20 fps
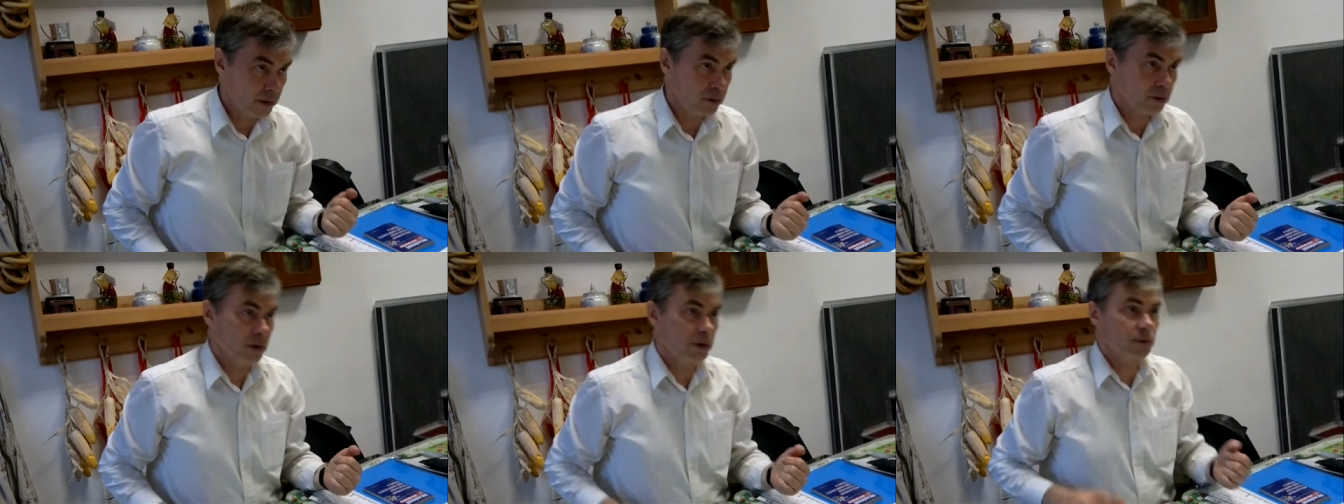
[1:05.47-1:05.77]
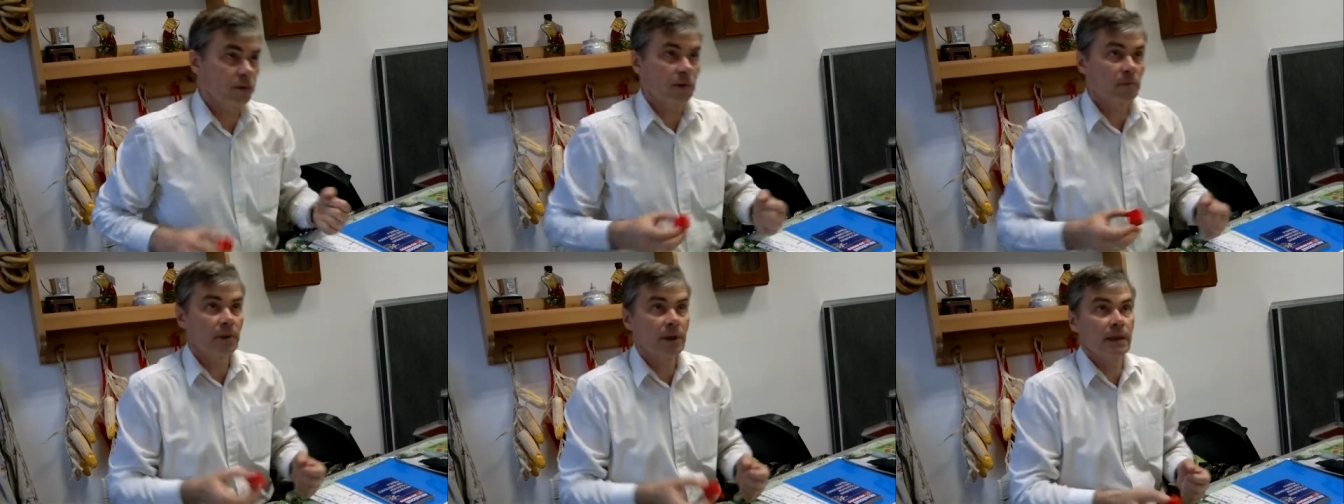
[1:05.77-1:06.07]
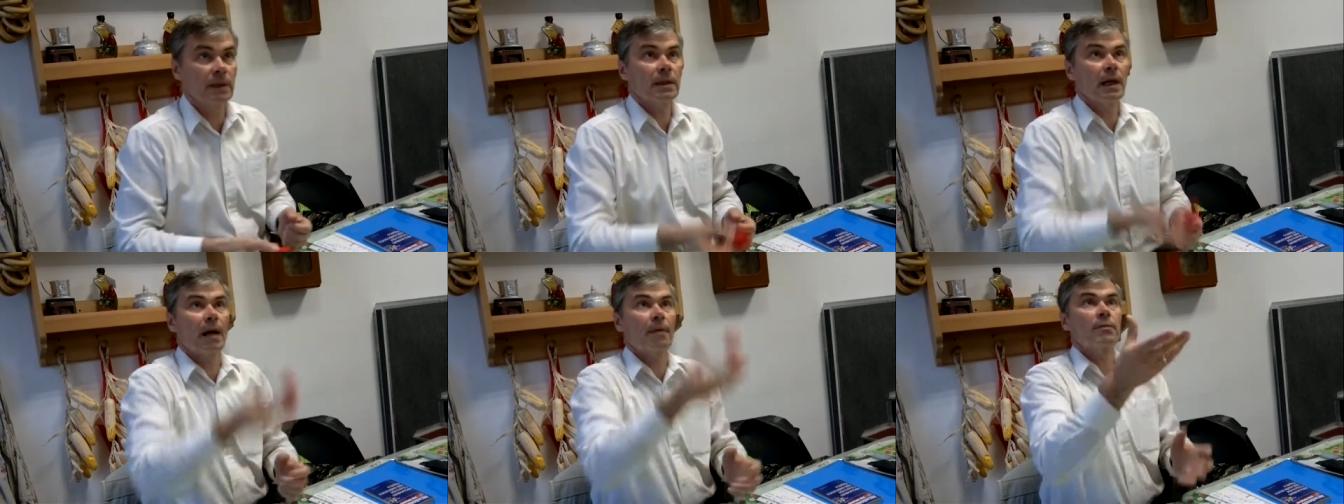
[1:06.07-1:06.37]
То есть вот мы
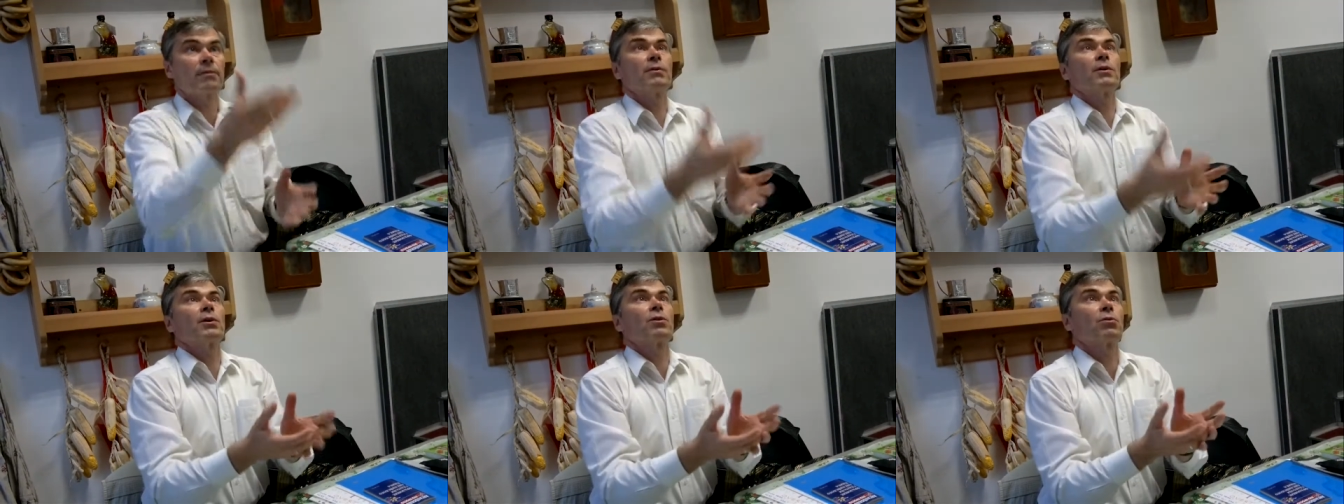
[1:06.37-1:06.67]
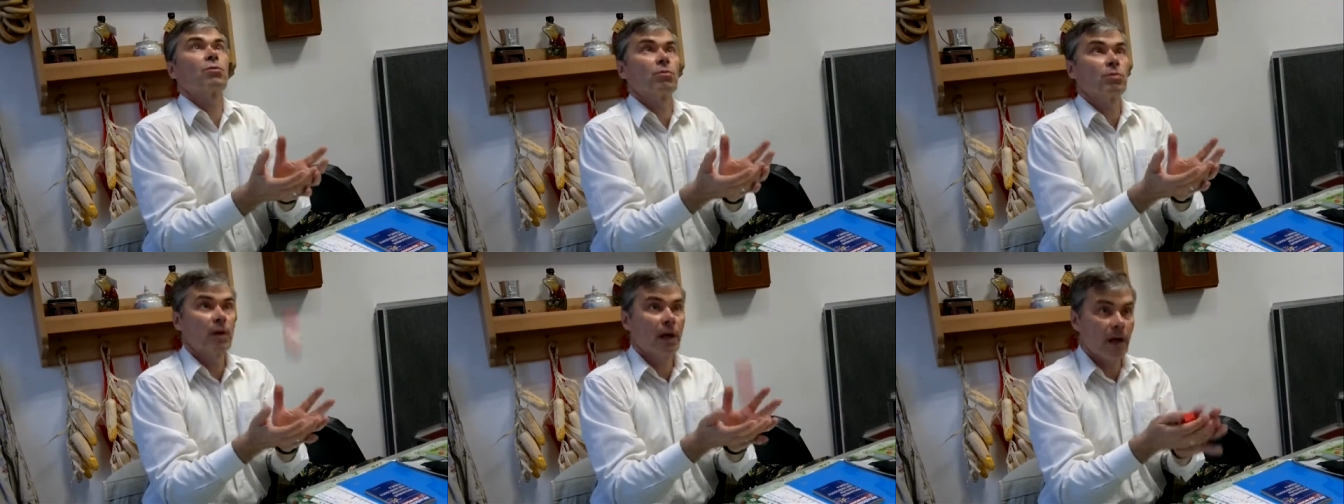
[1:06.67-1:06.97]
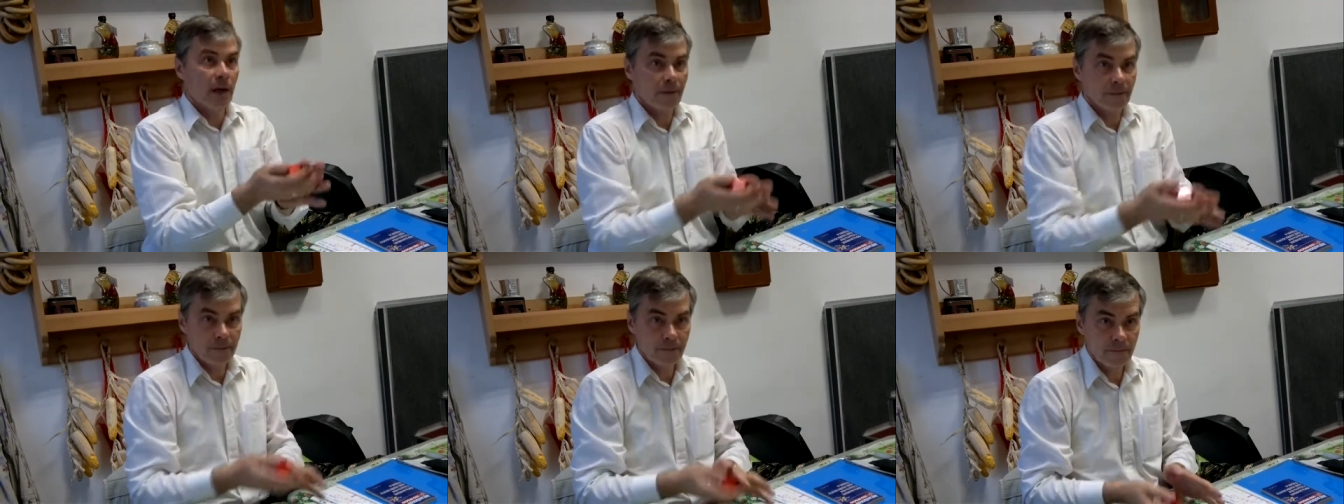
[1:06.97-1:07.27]
кидаем кверху,
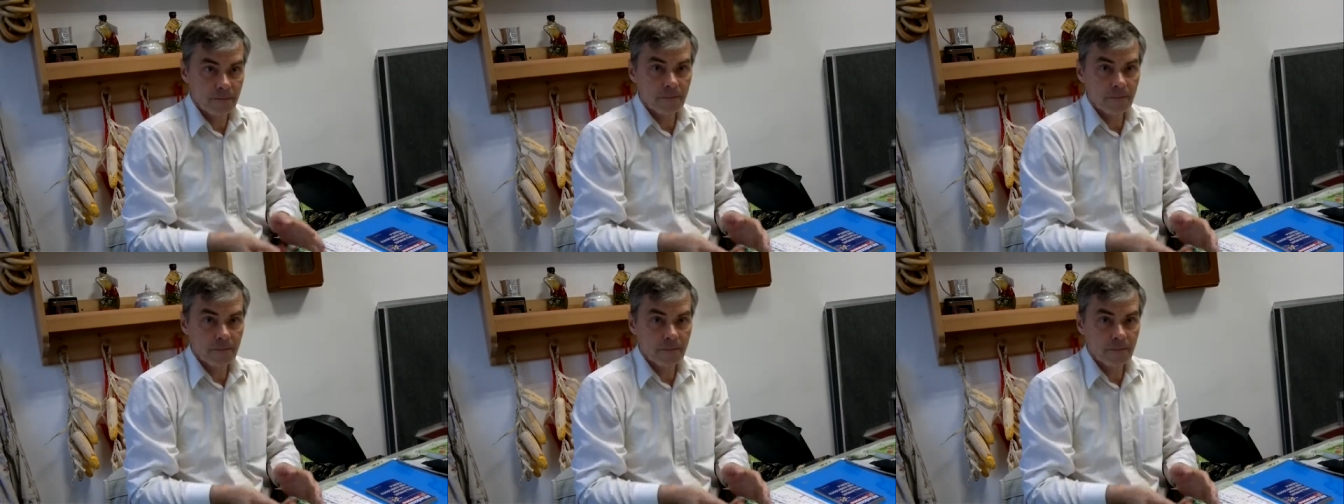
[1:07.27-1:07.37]
да?